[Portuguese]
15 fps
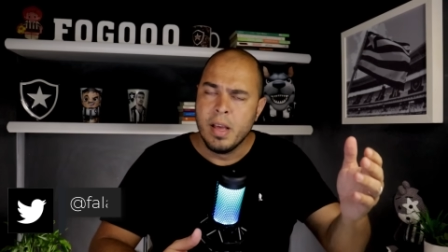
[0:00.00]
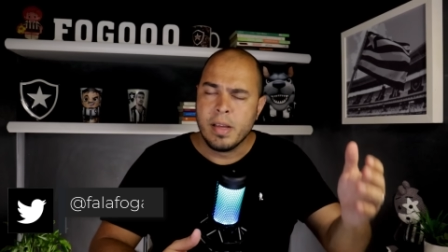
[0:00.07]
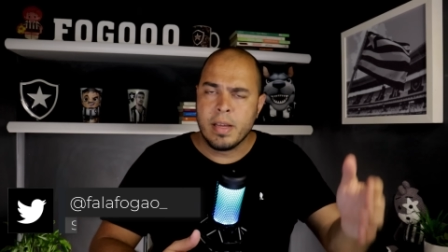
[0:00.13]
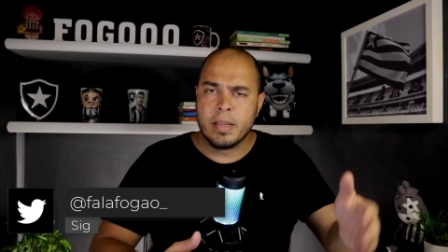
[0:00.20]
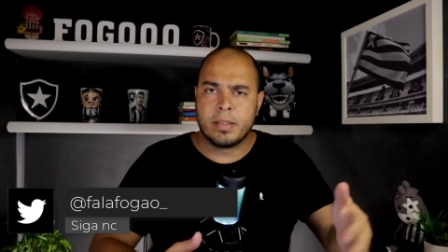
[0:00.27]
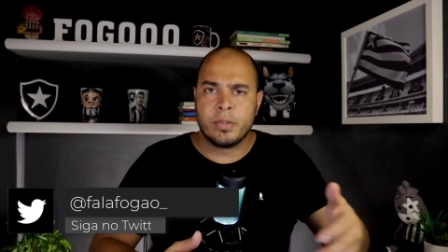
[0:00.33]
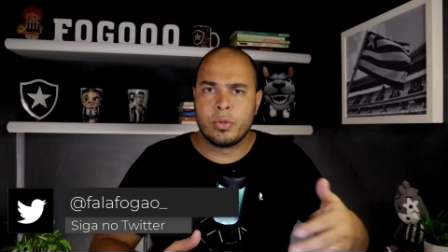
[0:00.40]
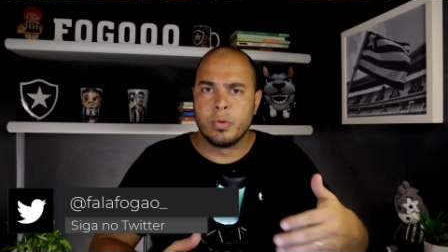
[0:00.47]

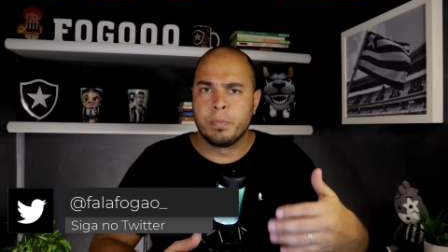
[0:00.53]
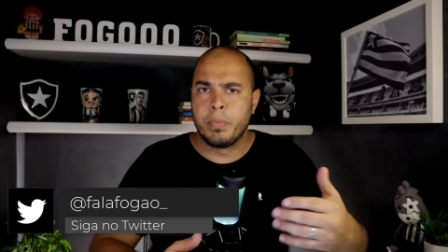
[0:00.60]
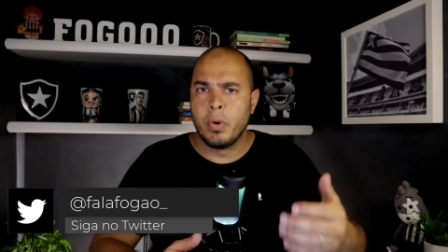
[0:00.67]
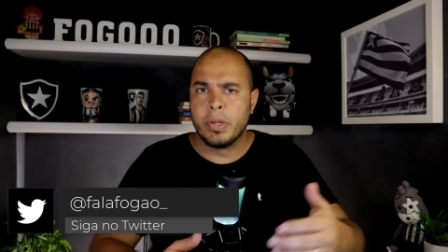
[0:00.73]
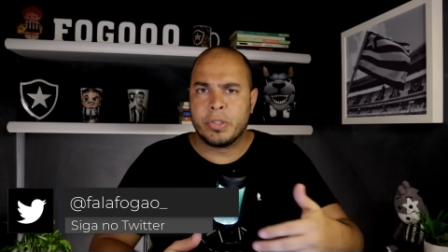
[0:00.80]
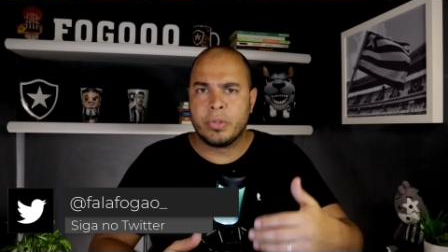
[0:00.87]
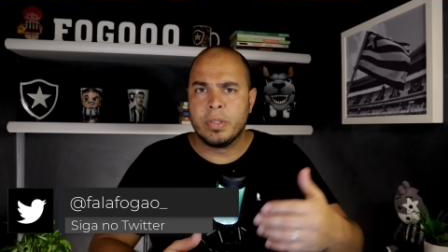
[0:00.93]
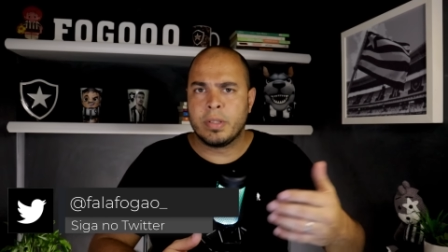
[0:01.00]
e esse
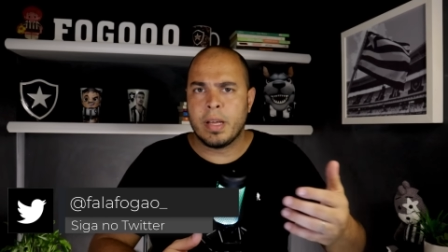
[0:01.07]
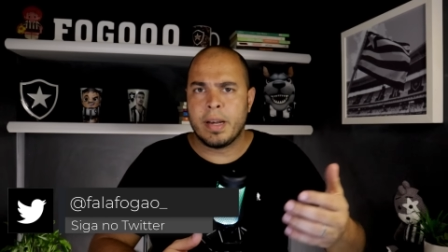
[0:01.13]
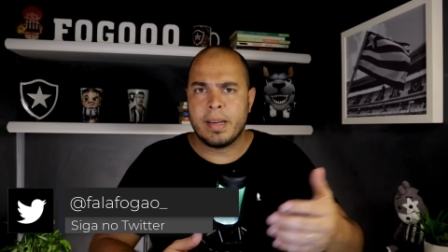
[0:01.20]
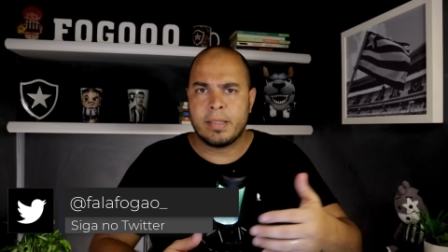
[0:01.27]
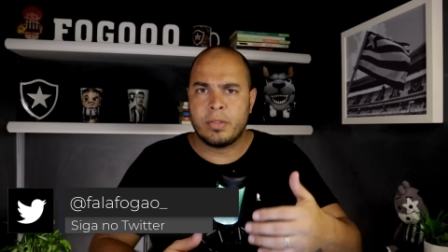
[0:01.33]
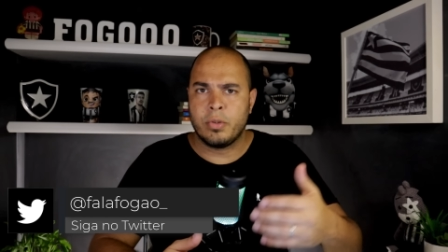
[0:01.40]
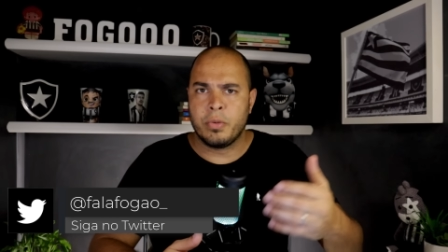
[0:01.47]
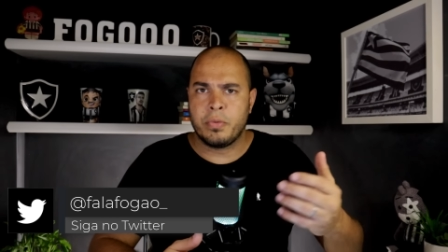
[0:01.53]
suposto
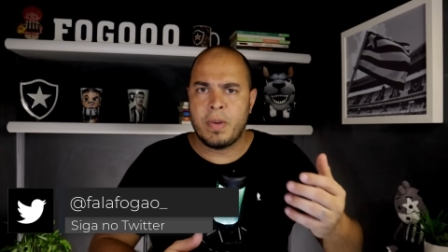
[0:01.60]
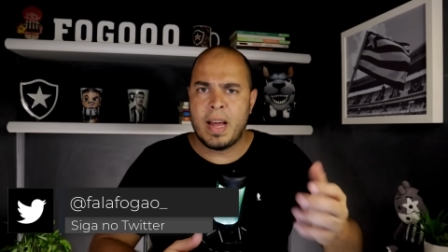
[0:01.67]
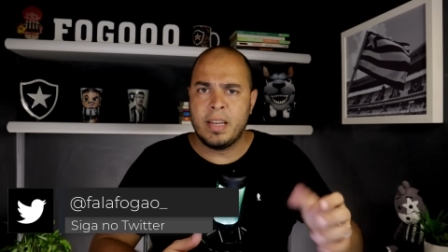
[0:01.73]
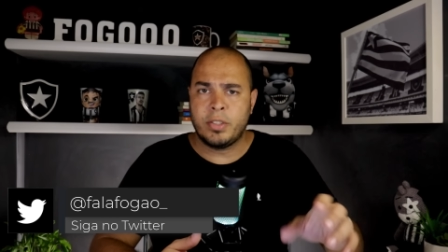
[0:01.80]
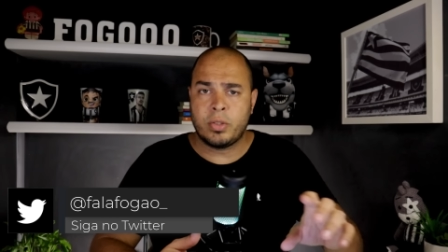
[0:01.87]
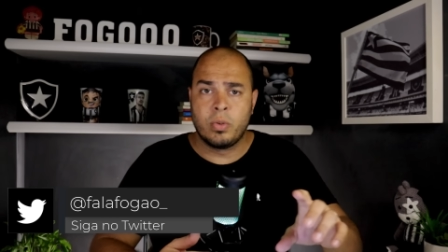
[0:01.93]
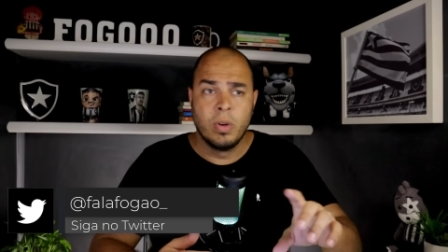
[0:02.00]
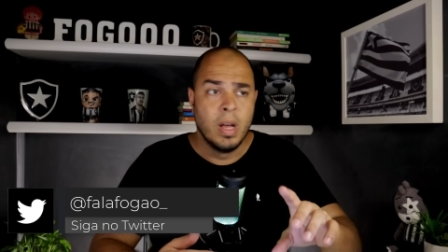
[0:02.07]
interesse do
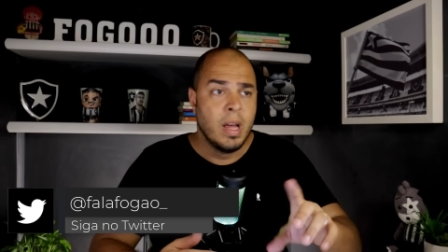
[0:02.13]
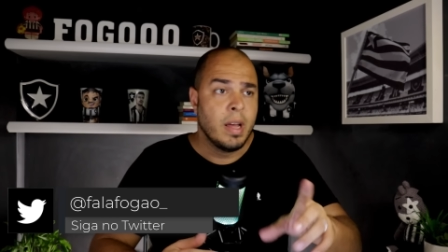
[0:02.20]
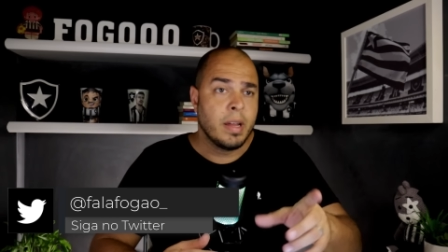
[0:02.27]
Vasco,